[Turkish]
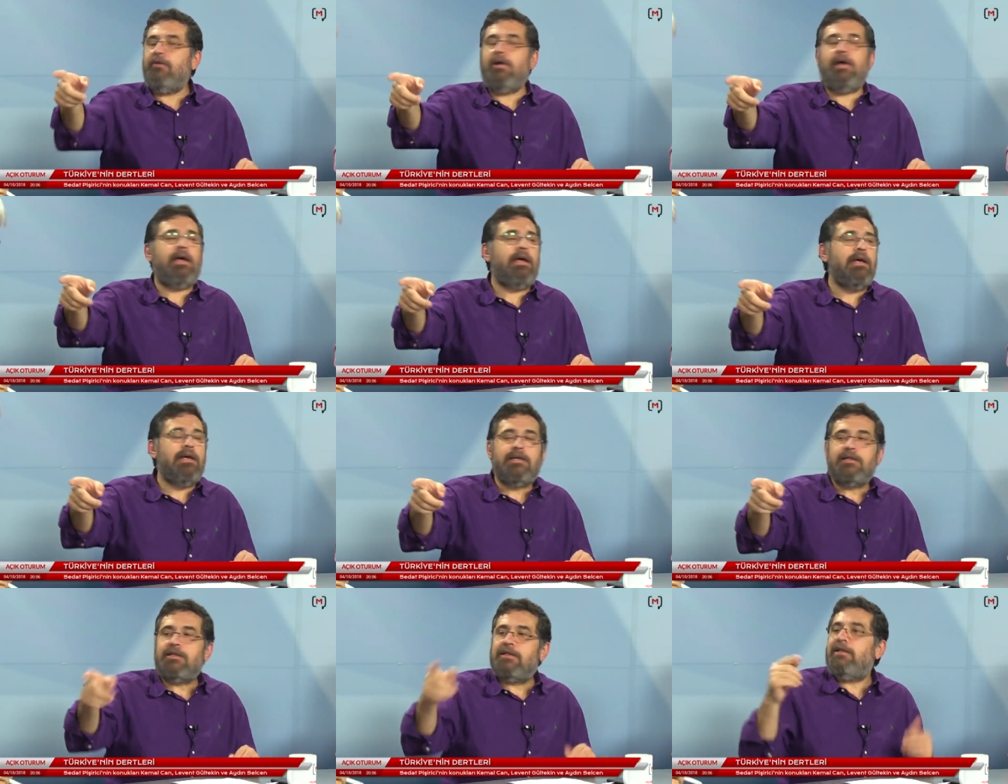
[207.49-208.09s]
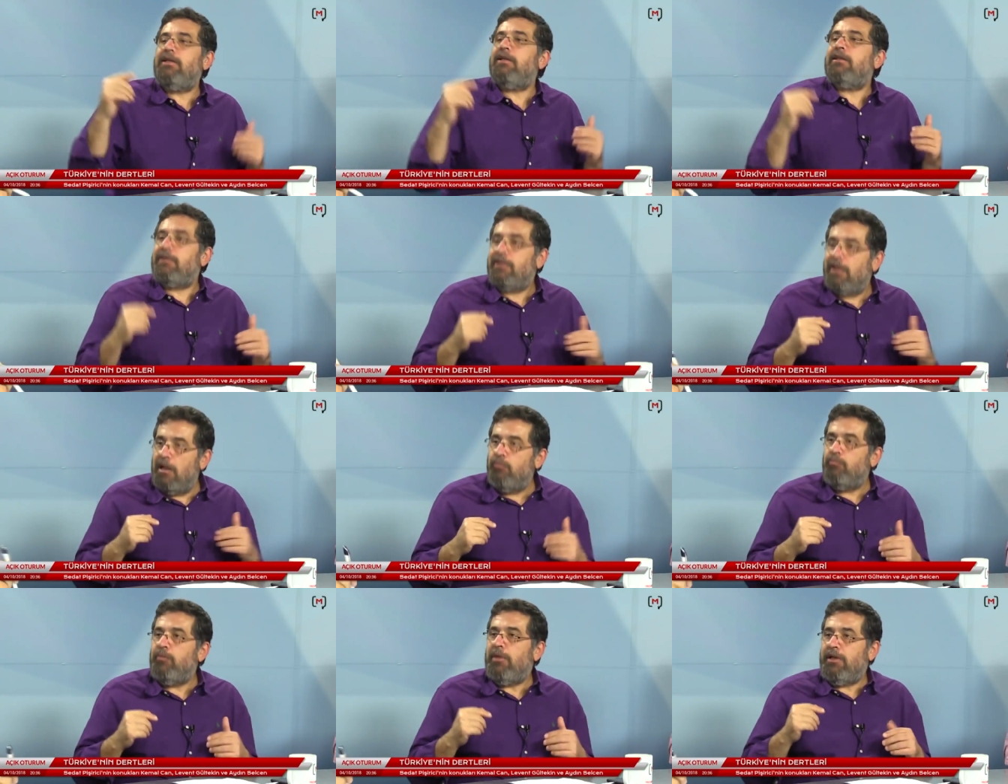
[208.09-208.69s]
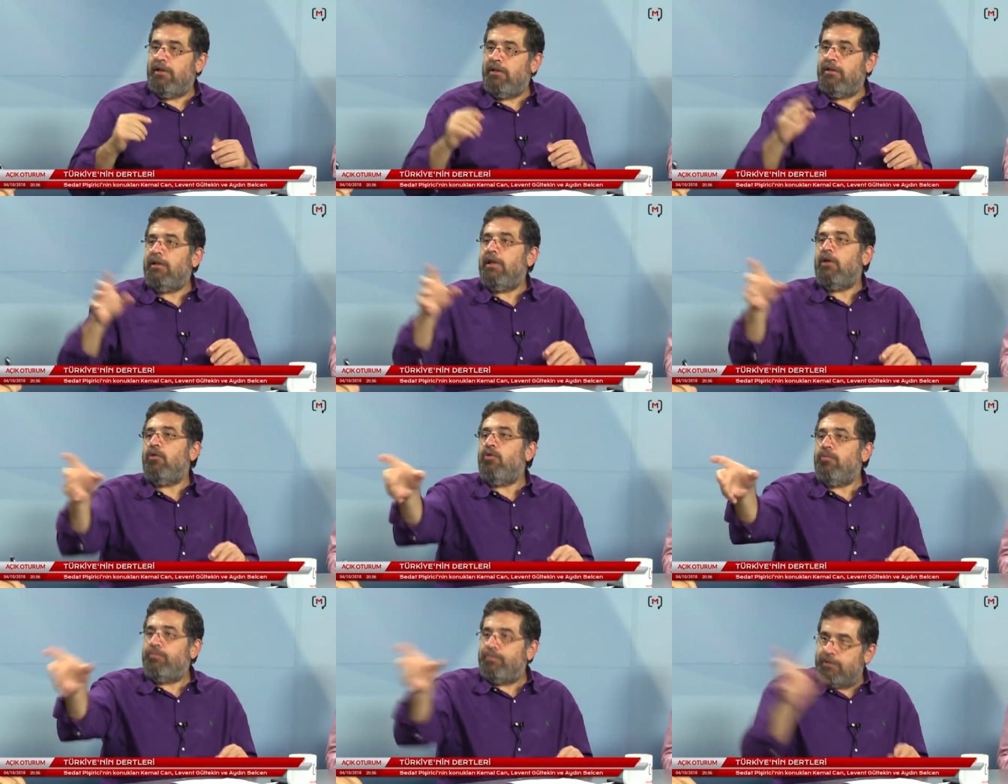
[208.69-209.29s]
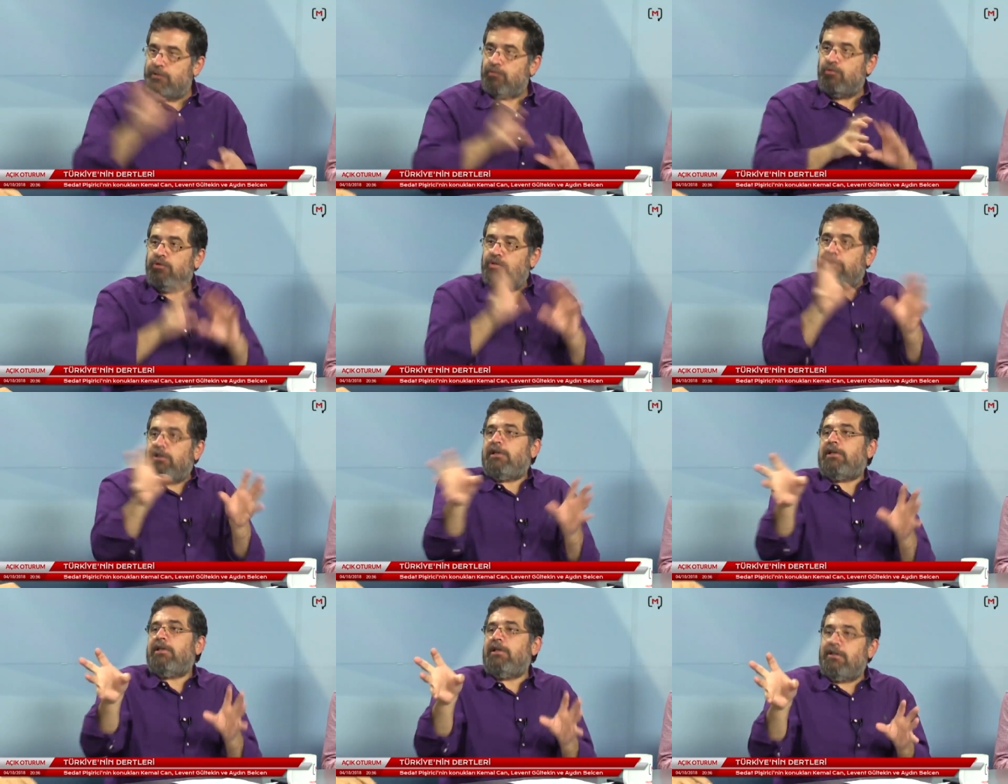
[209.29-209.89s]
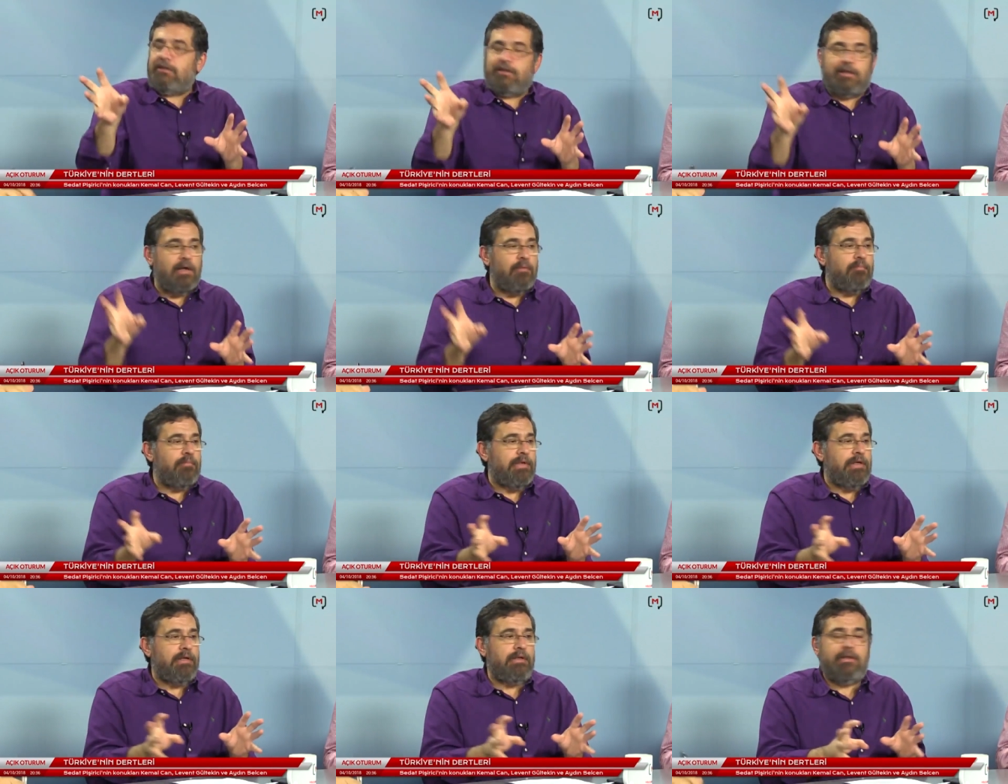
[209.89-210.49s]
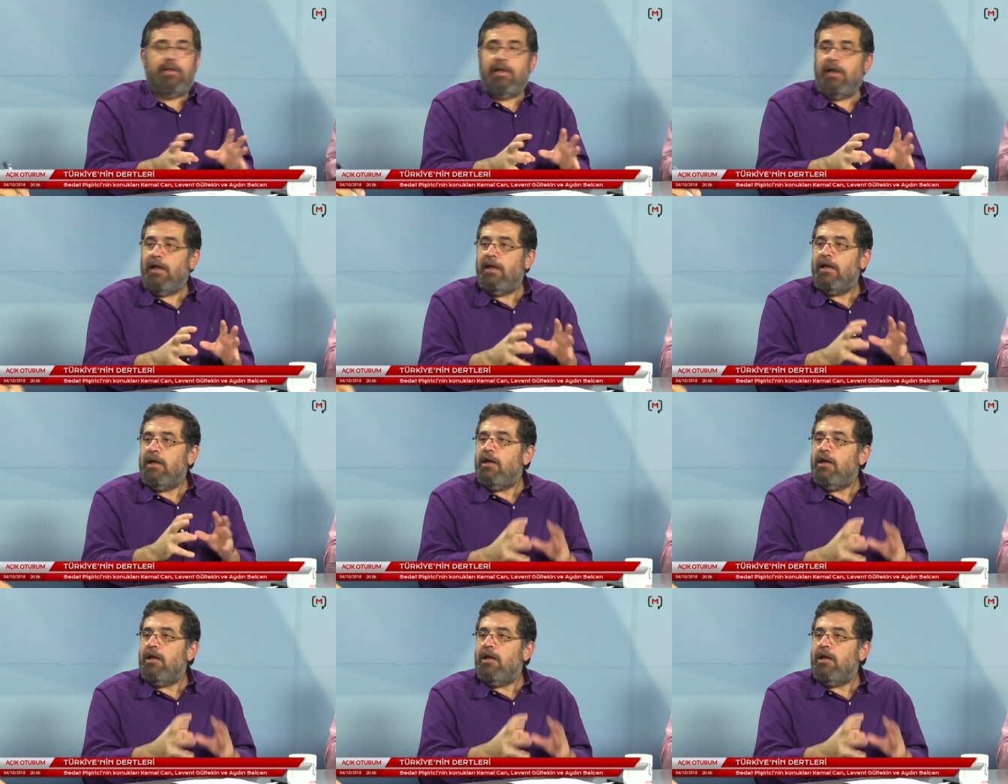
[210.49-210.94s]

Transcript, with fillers: ve kilitlenmenin de, o psikolojik kilitlenmenin Hı-hı. de